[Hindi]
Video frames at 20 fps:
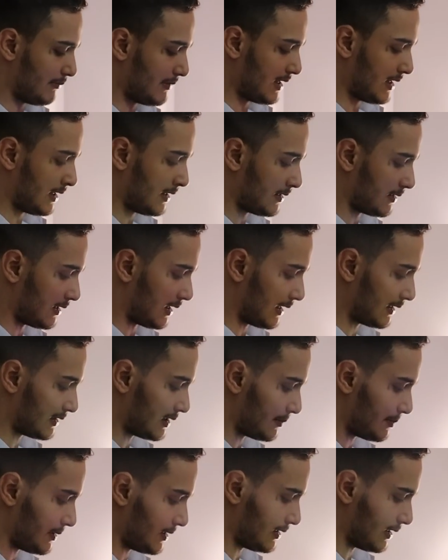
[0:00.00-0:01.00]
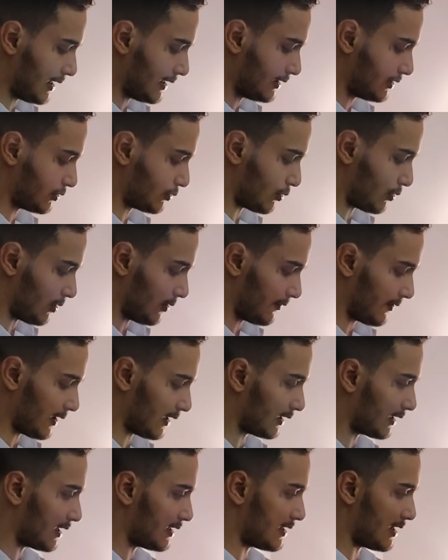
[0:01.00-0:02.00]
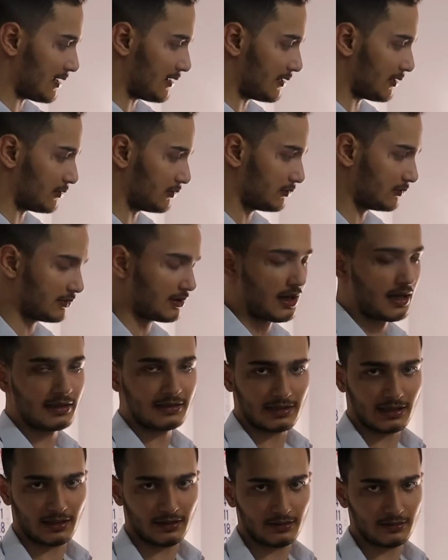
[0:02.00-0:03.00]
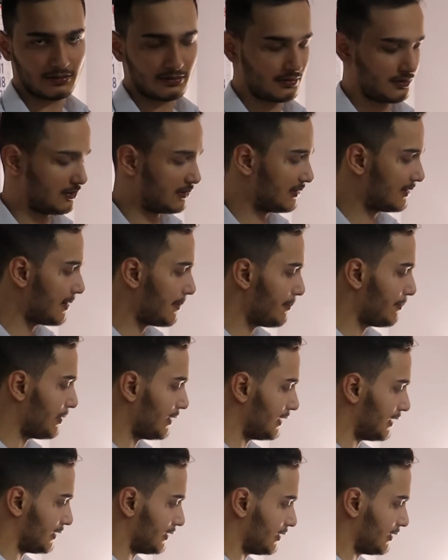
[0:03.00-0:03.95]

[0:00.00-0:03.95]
मैं आरजीबी लाइट्स को ऑफ करके खेलता हूँ ऐसे सिंपल